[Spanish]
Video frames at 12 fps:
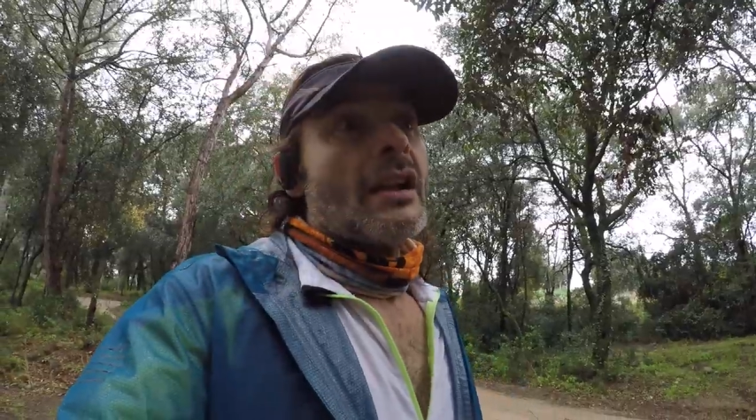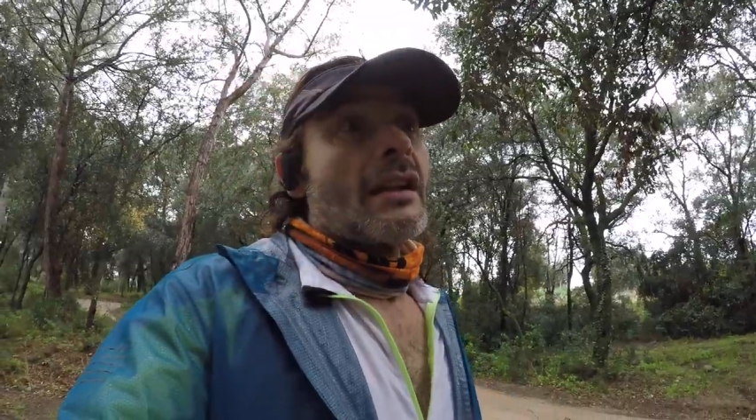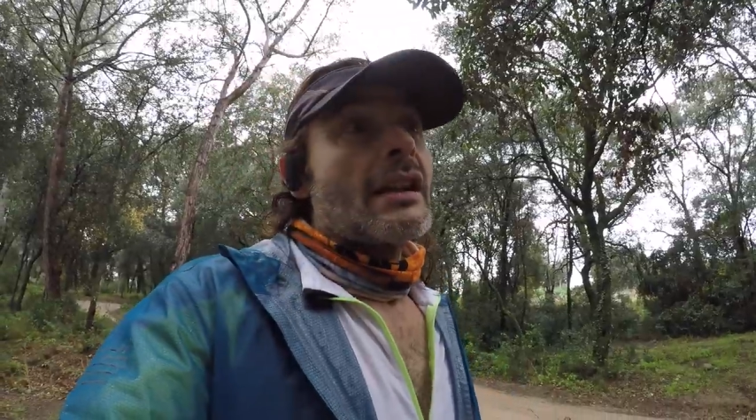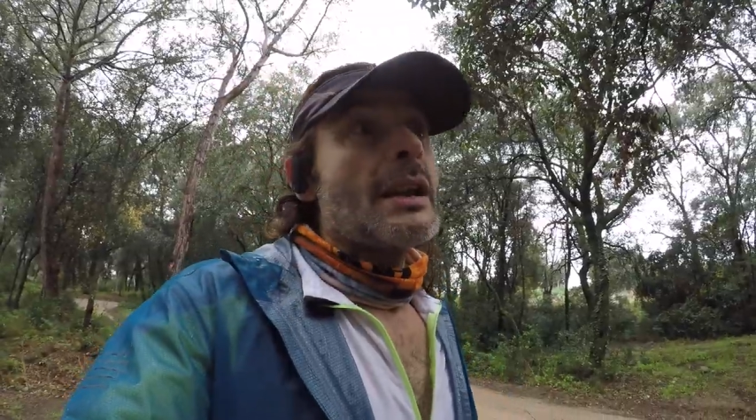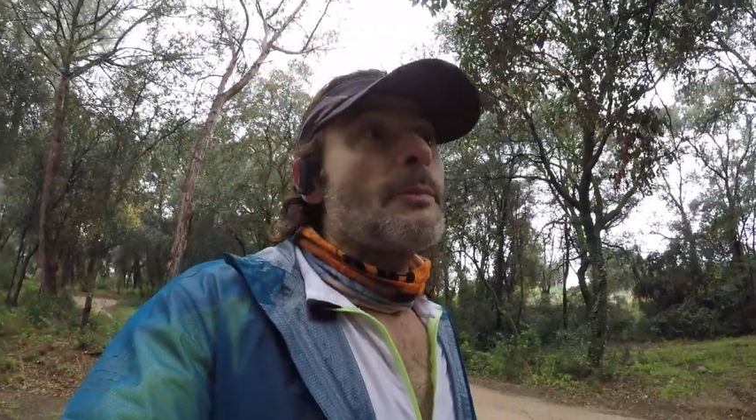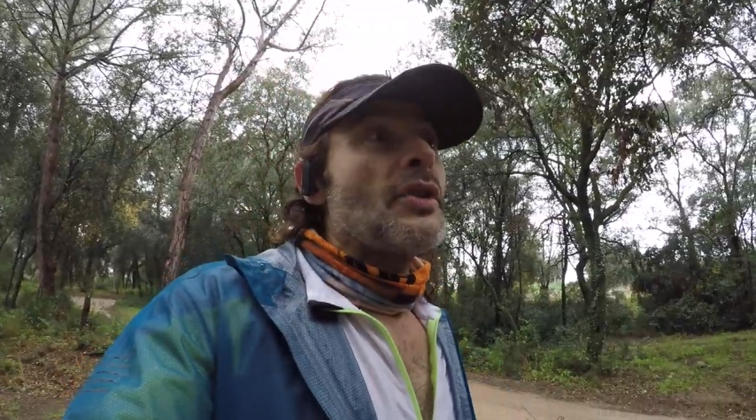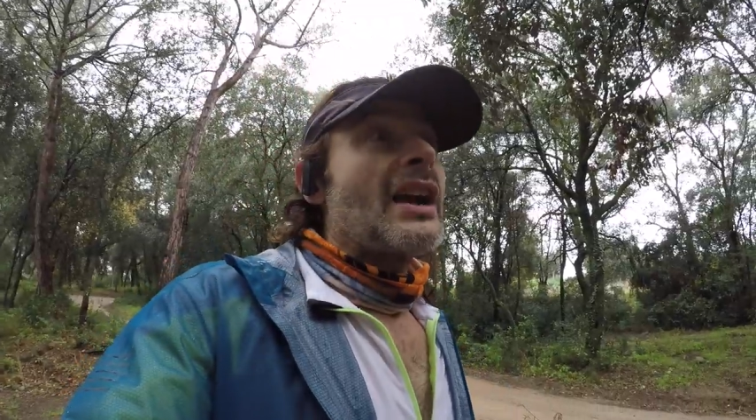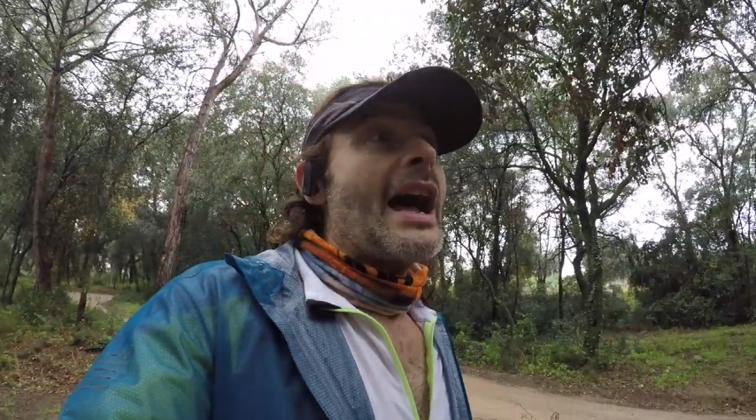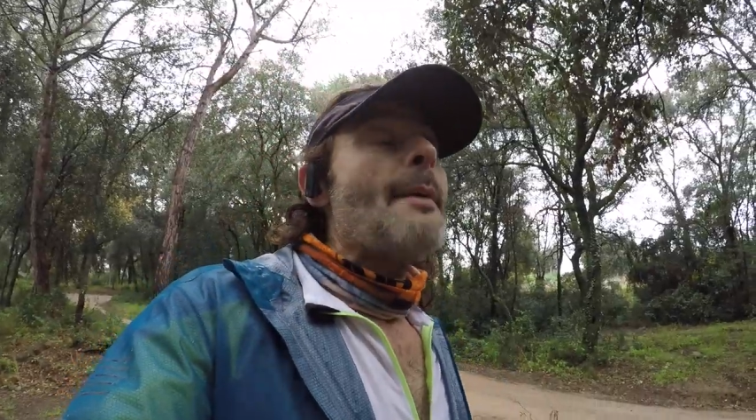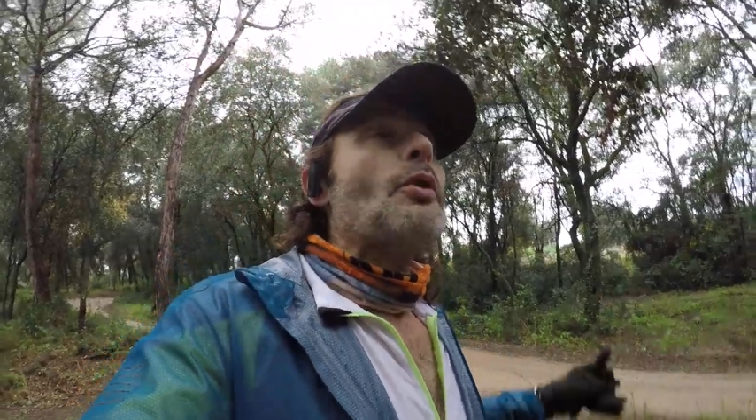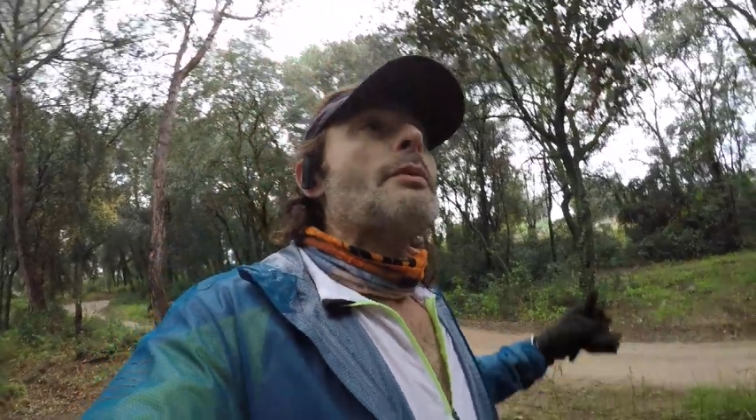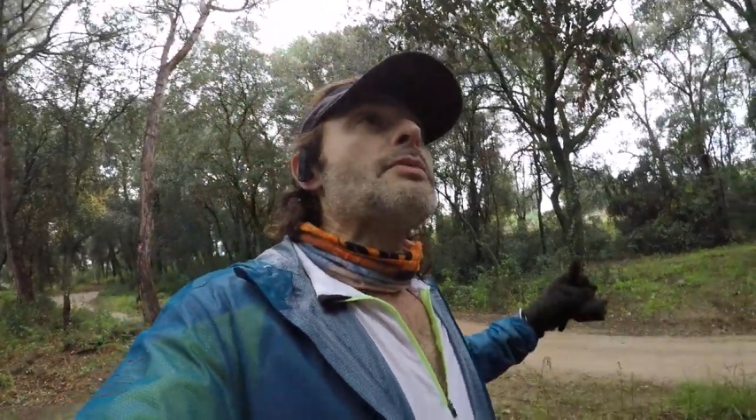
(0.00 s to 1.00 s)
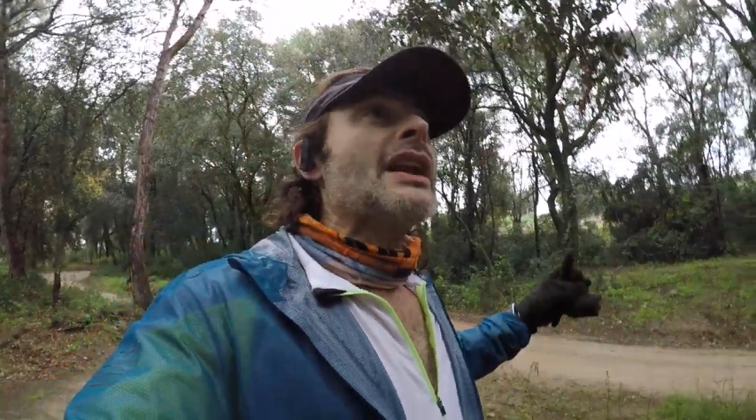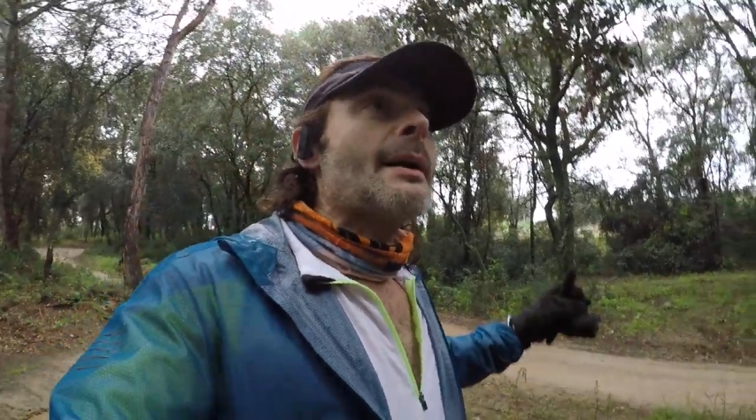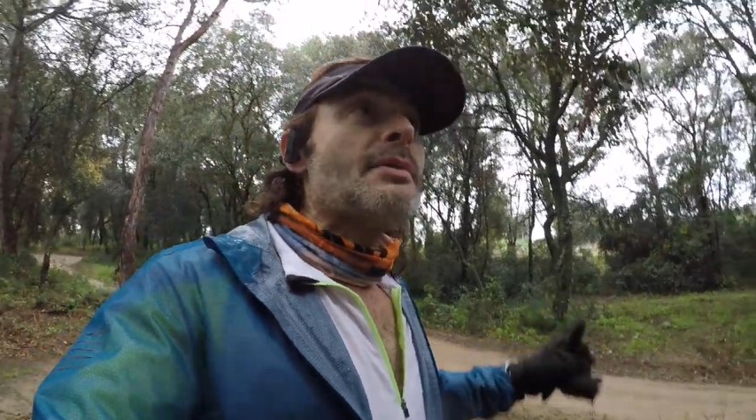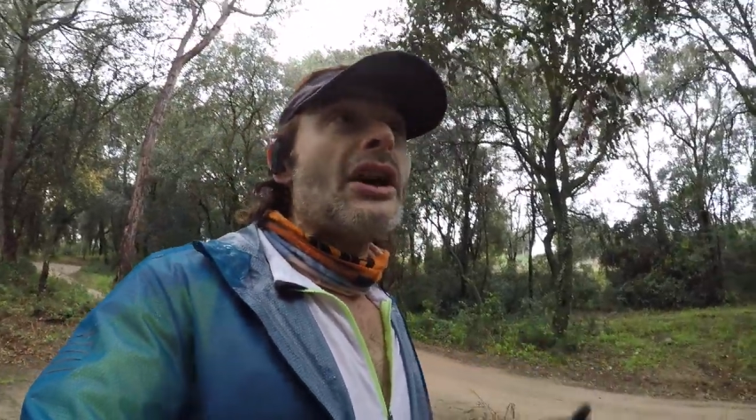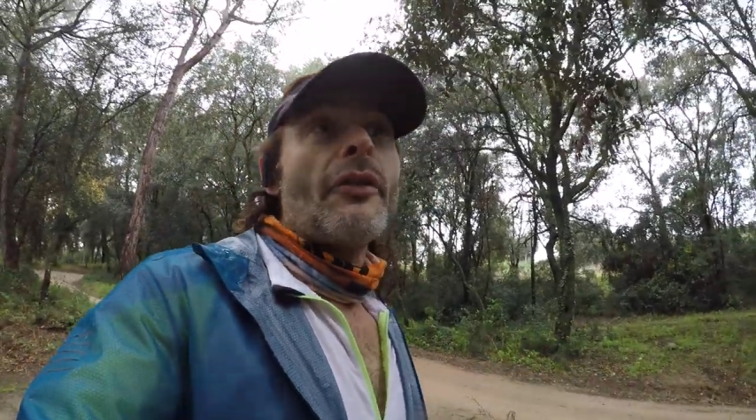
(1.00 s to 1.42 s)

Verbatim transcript: y diga, ah, pues mira, a mí lo